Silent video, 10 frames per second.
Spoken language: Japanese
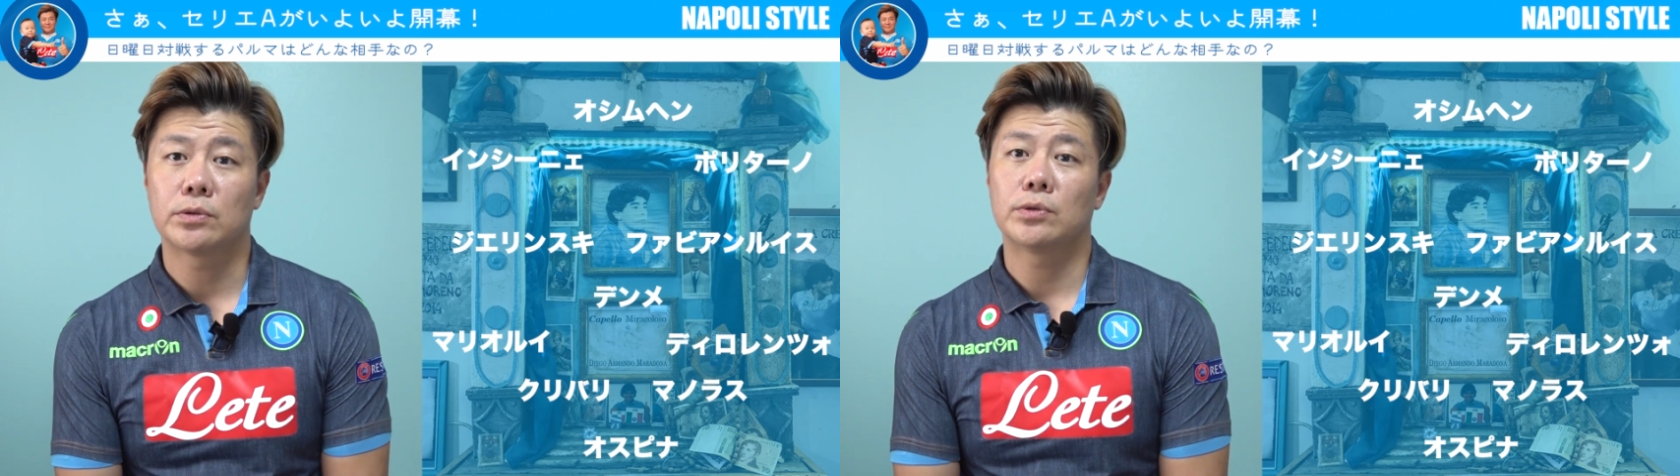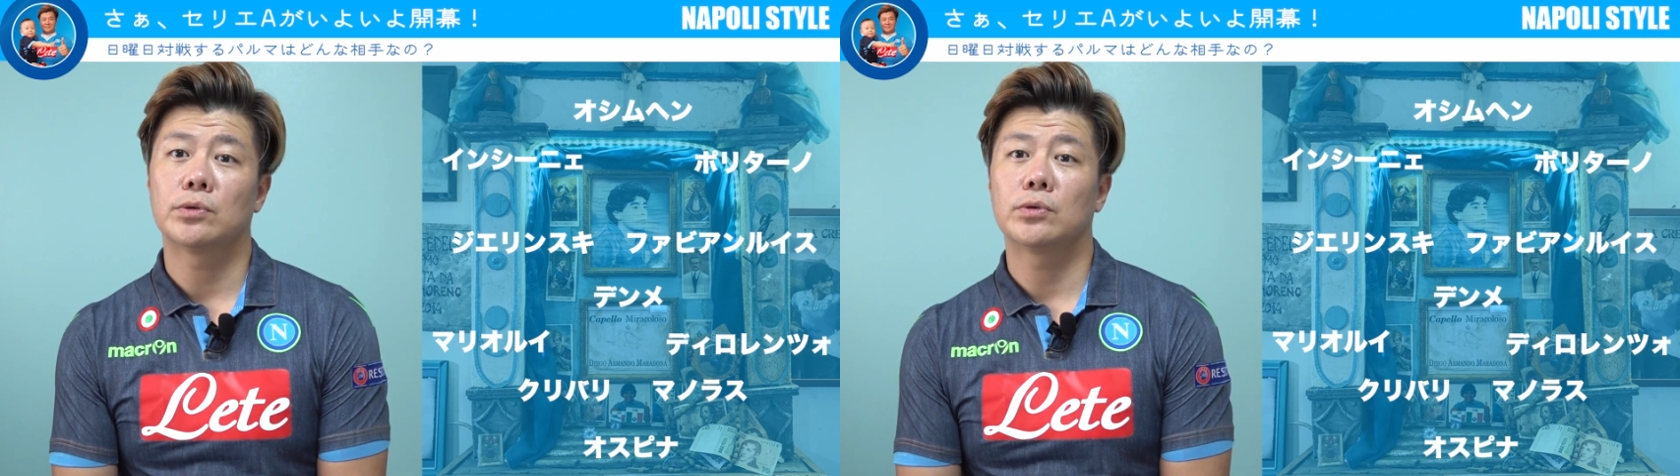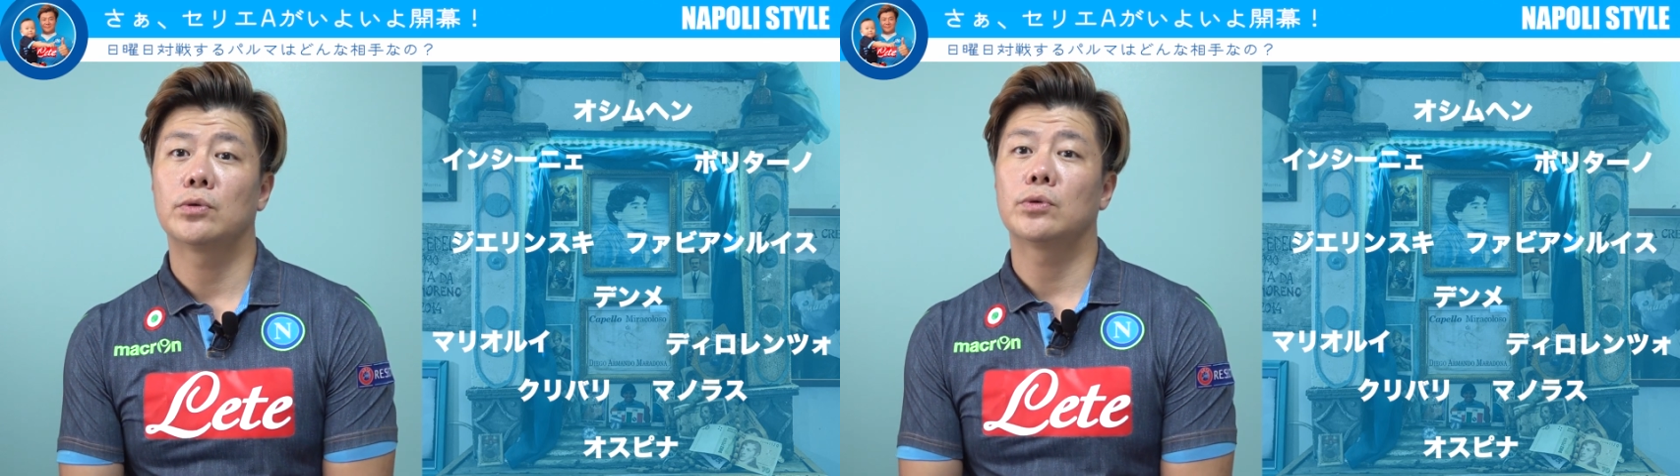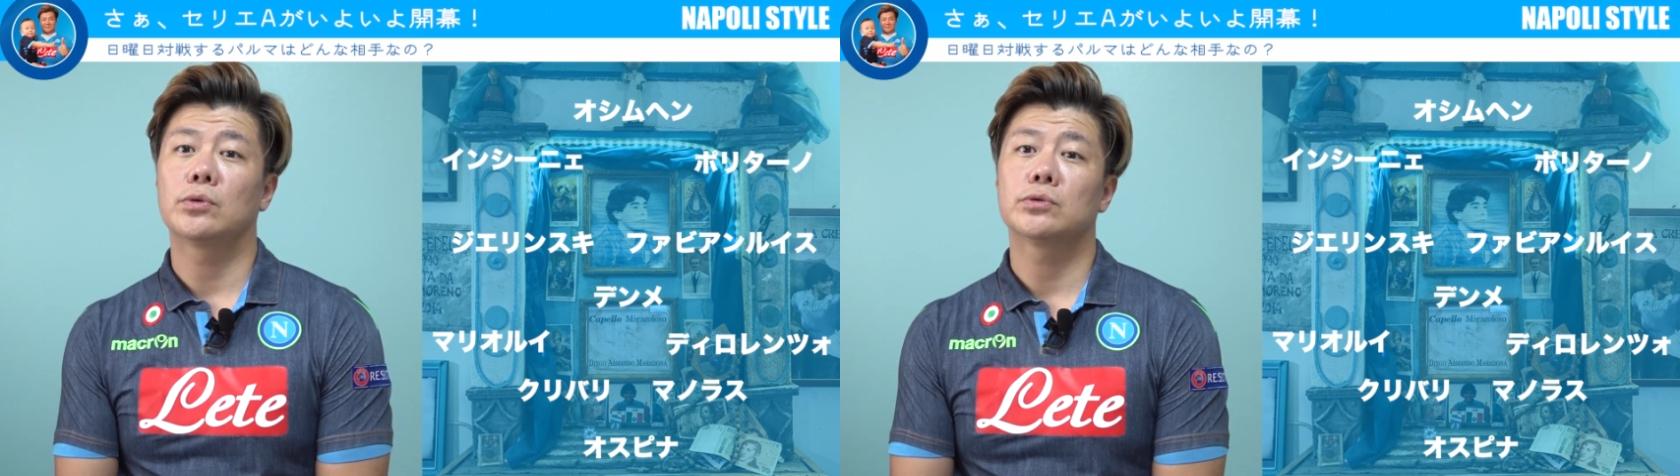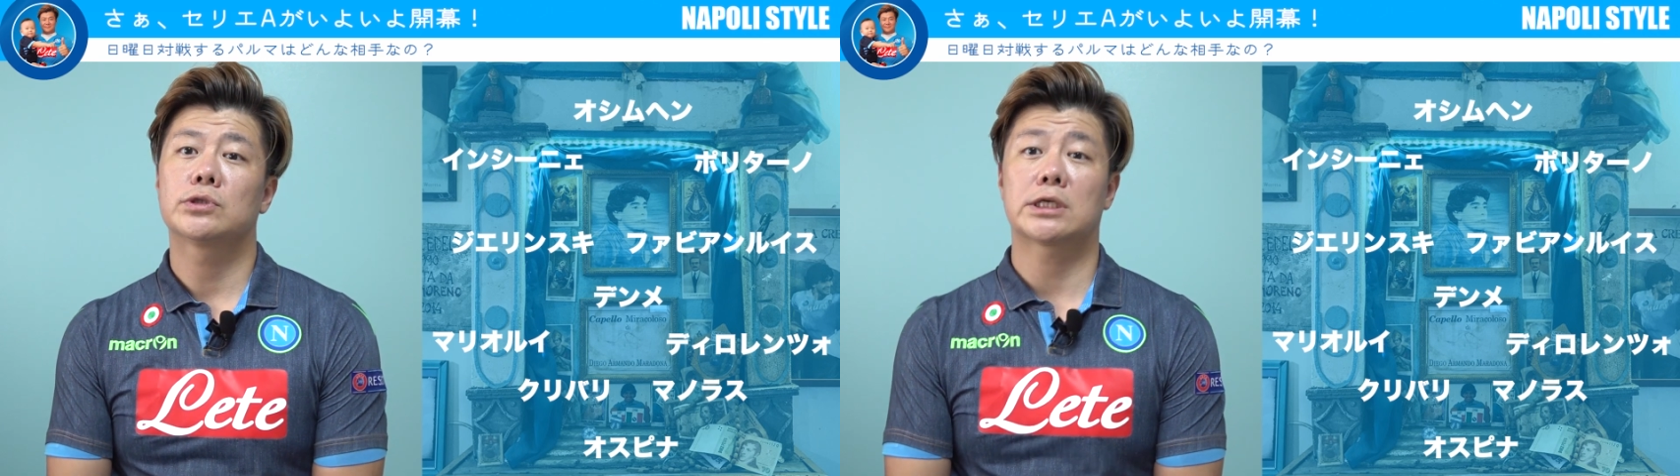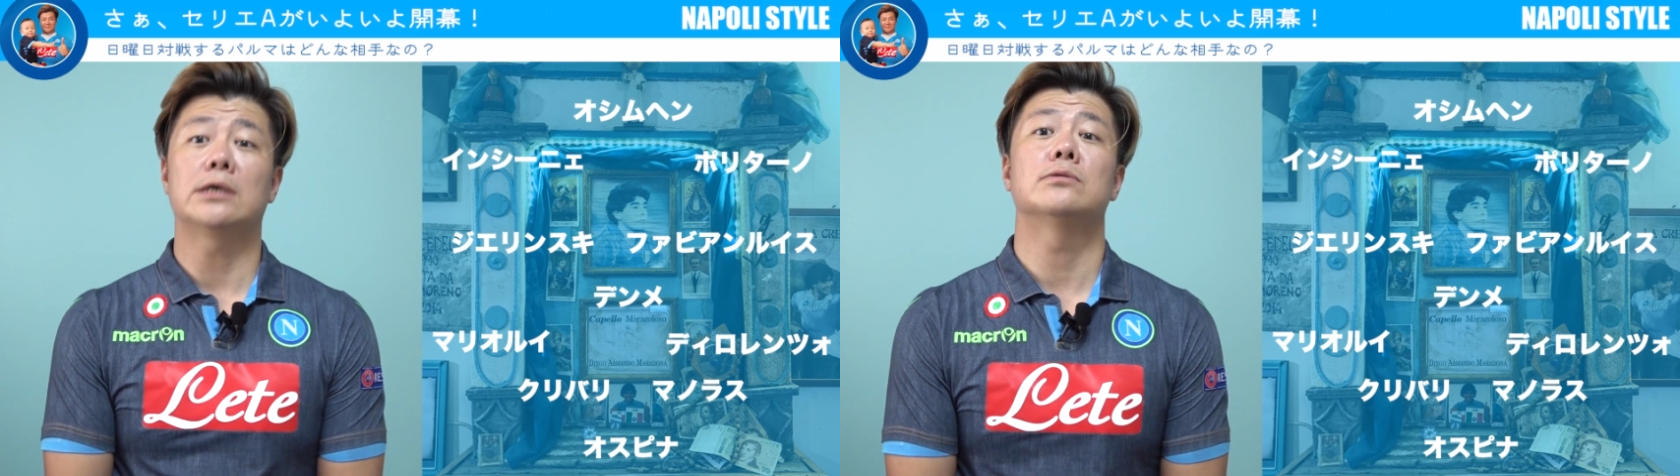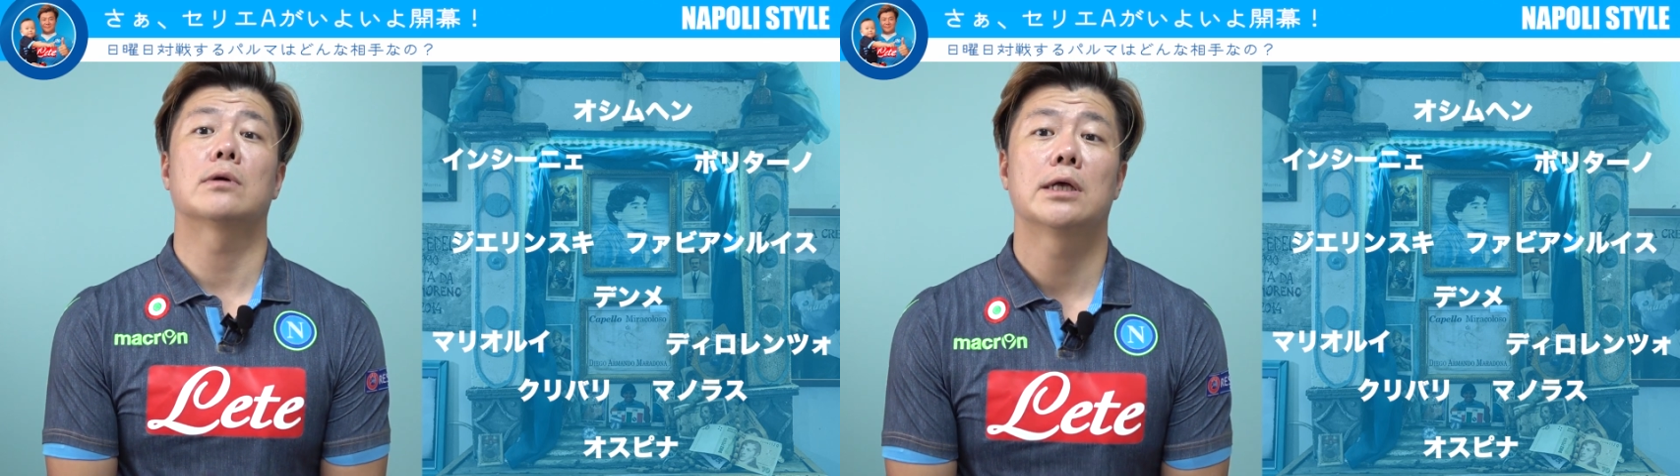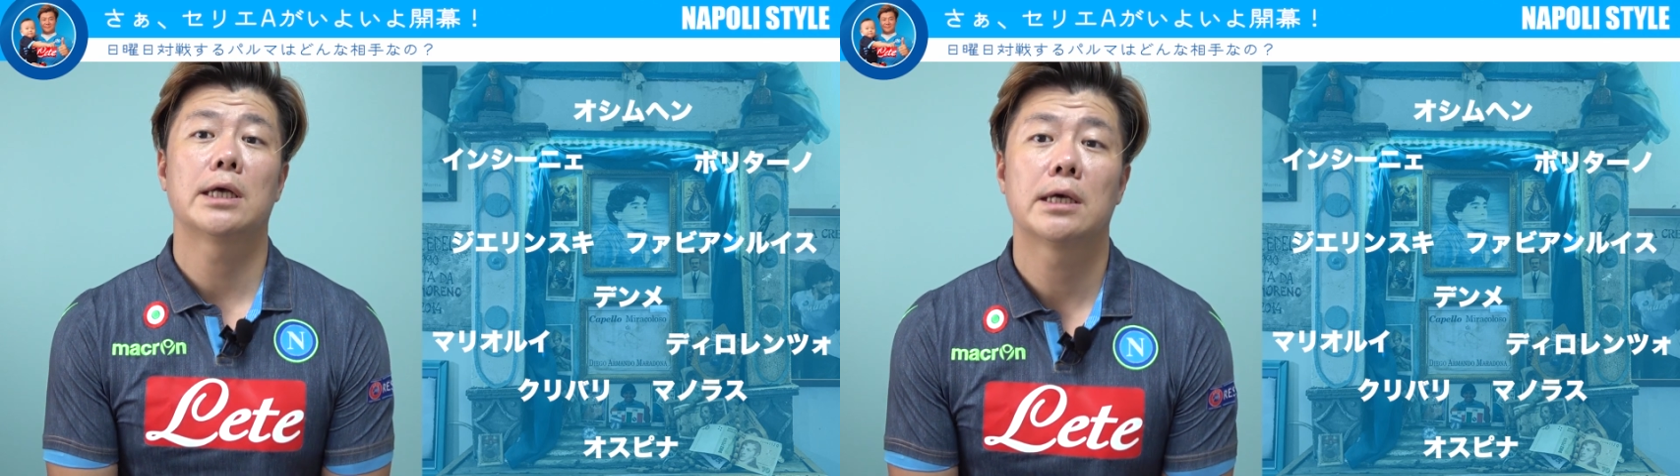を使う
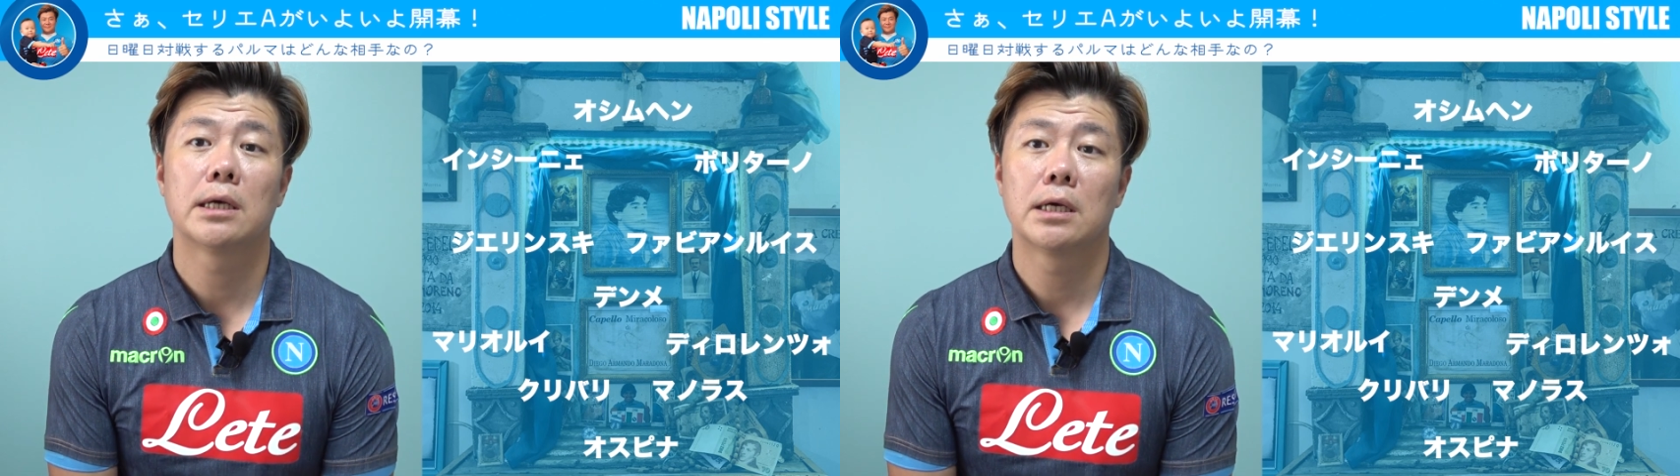のかね